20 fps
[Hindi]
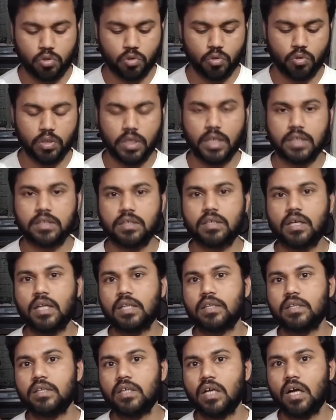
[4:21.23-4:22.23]
तो ऐसे
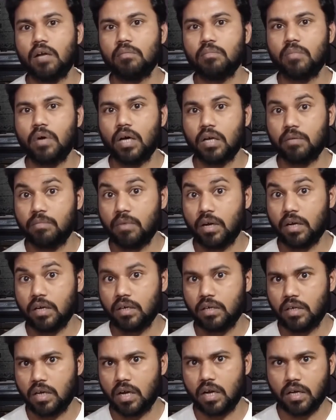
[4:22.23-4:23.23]
गलती आप बार बार
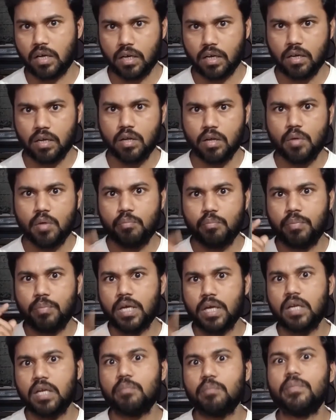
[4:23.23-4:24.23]
ना करें
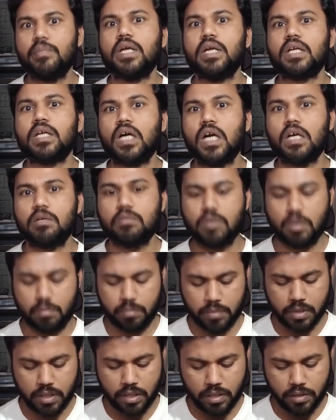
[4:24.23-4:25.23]
पहले पैन कार्ड में
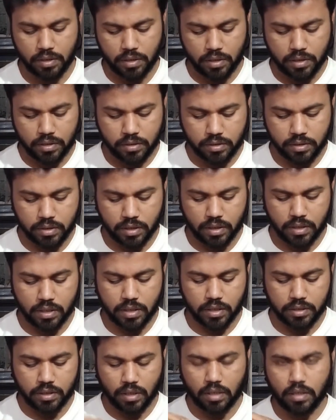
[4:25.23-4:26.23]
अपने
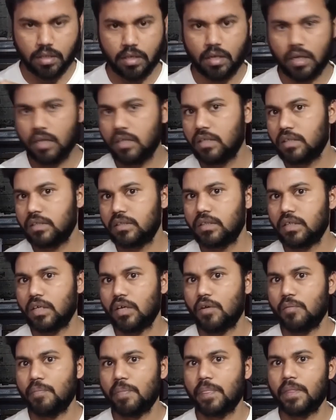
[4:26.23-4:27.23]
सिग्नेचर कर
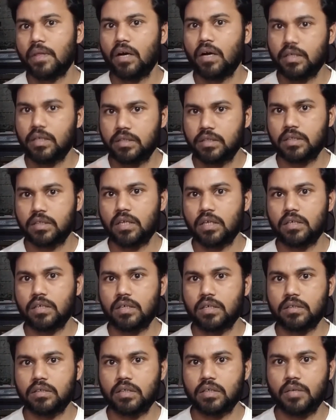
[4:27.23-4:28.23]
लीजिए अच्छी
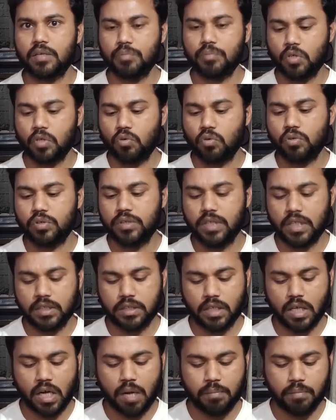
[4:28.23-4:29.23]
तरीके से और
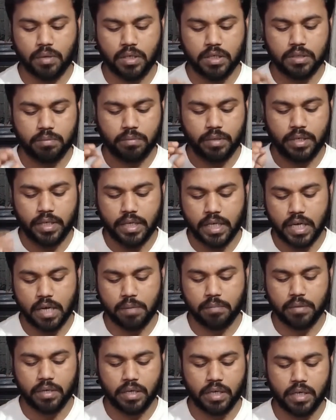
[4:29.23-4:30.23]
जैसा आपका इसमें
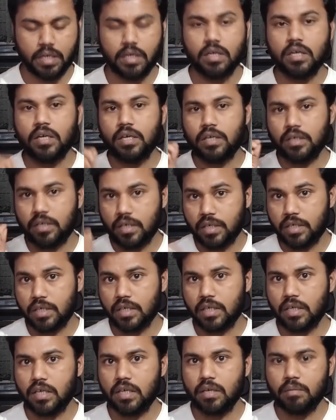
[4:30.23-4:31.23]
नेम है
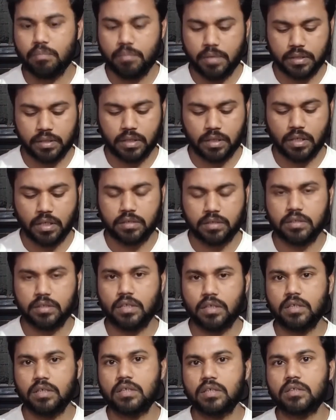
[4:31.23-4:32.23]
डिटेल है वैसा ही
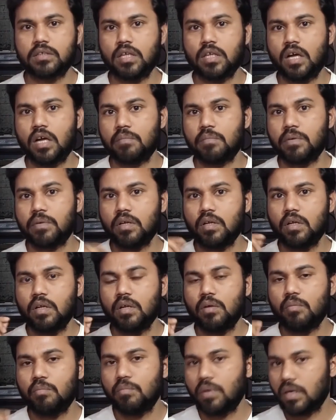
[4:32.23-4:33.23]
अच्छी तरीके से यहाँ पर
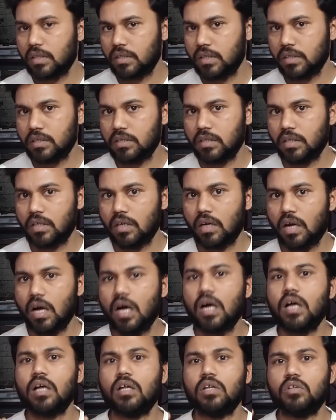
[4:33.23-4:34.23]
भर दीजिए
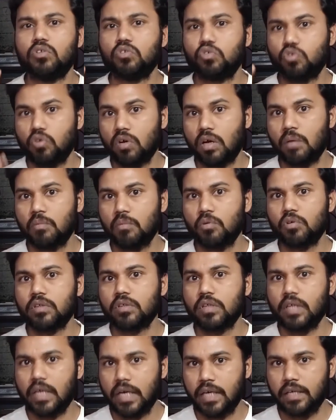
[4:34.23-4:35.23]
हाँ थोड़ा
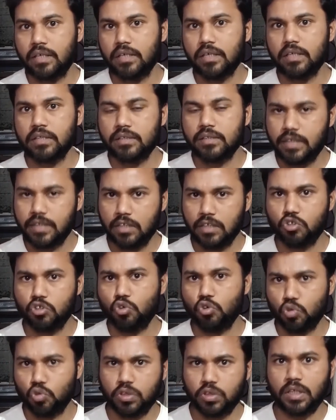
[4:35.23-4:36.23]
बहुत एड्रेस चेंज
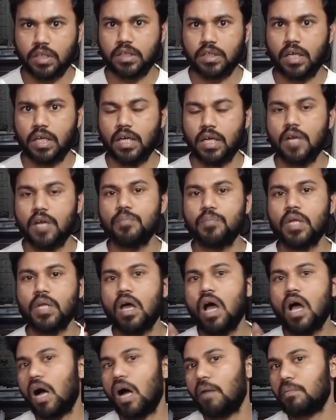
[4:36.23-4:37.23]
हो सकता है
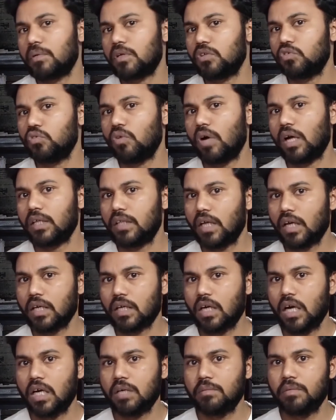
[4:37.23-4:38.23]
आपके जो आधार
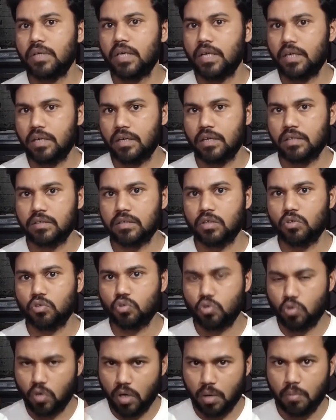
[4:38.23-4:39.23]
कार्ड में एड्रेस है वो
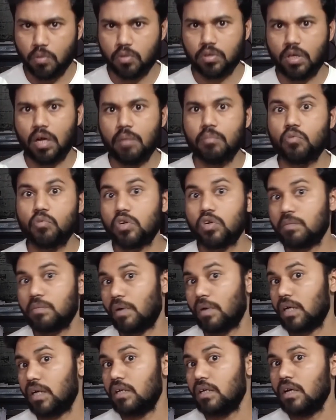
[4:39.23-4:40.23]
थोड़ा बहुत आप
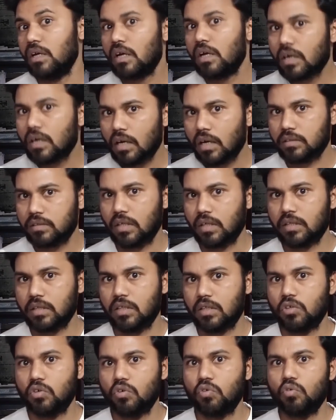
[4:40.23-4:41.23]
मॉडिफाई कर
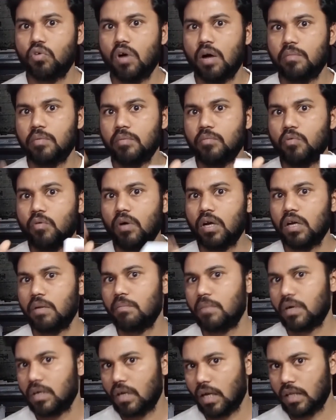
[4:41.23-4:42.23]
सकते हो वहाँ पे मोबाइल
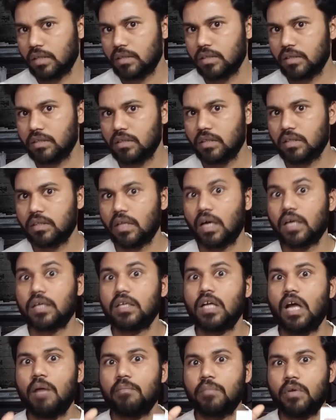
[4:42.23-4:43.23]
नंबर डाल दीजिए
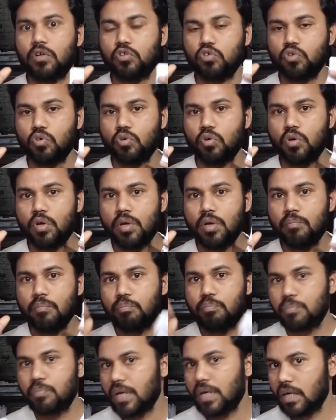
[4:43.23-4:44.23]
ताकि आपका जो
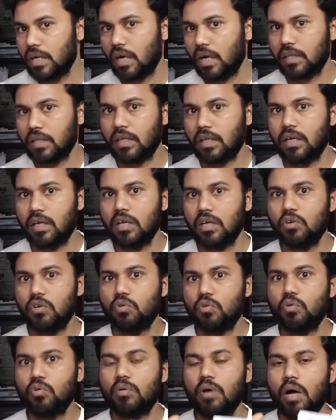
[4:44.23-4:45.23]
पेन आता है
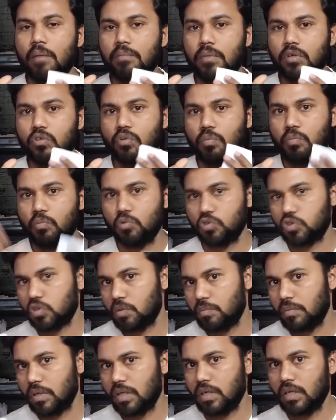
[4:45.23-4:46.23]
वो आपका जो
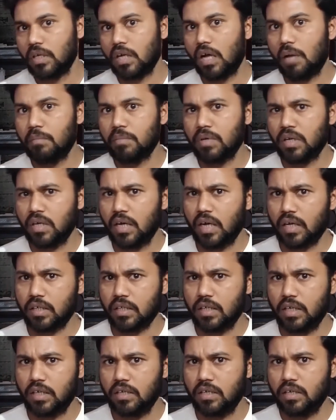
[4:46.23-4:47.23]
पोस्टमैन है आपके घर
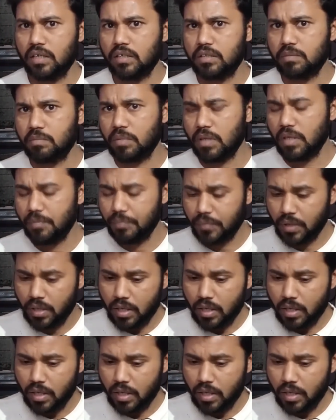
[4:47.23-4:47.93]
के एड्रेस पे